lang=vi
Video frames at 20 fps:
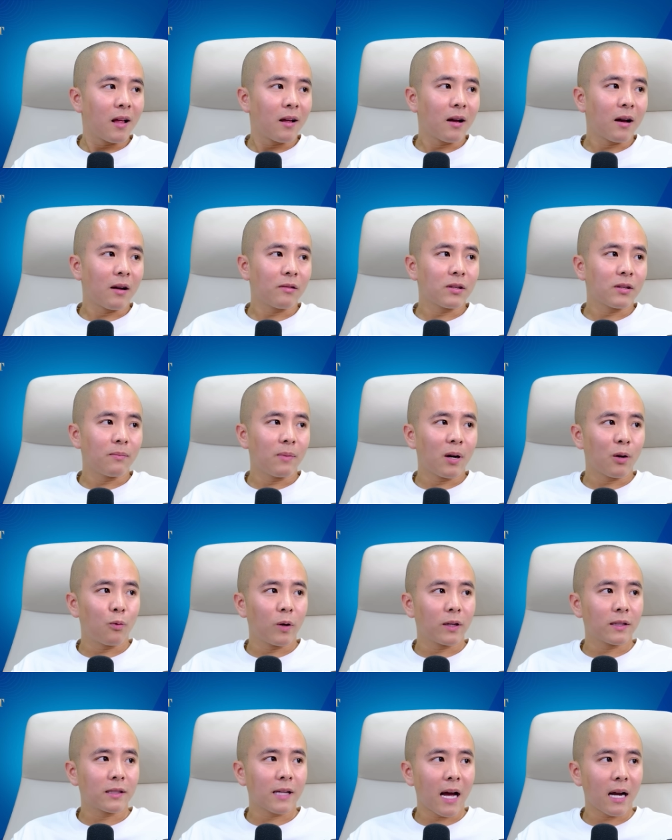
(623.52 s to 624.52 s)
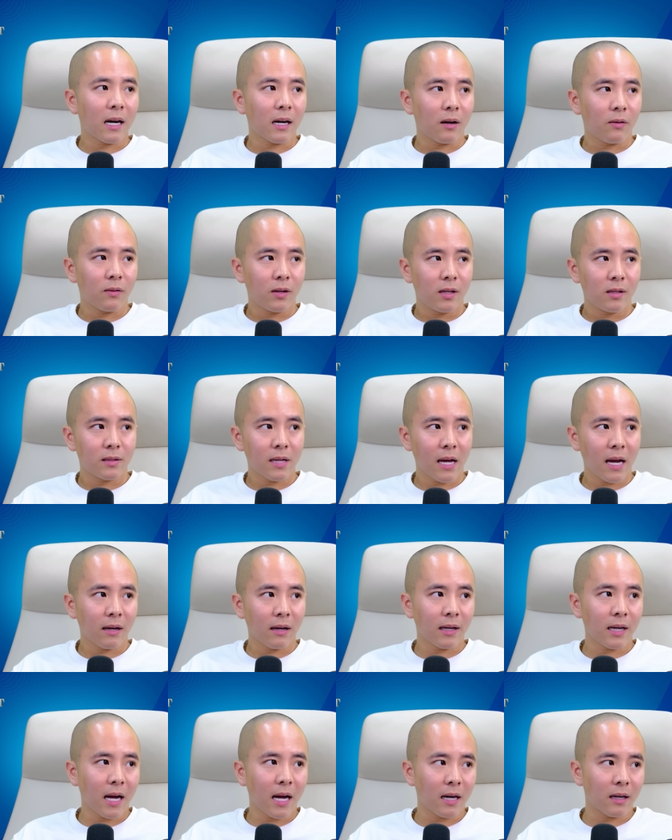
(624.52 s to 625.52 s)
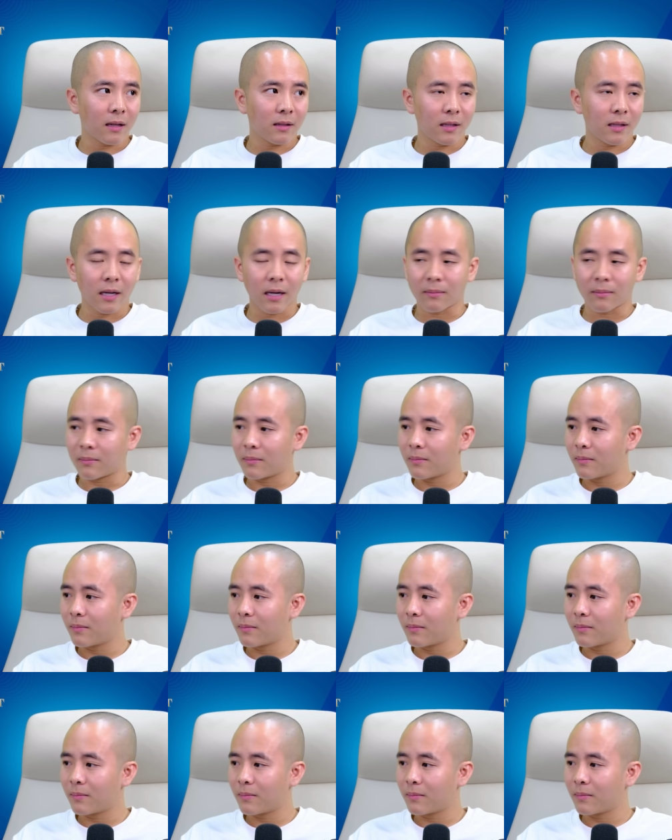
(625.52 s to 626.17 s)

à, xin mời quỳnh giang nào insight khách hàng là gì em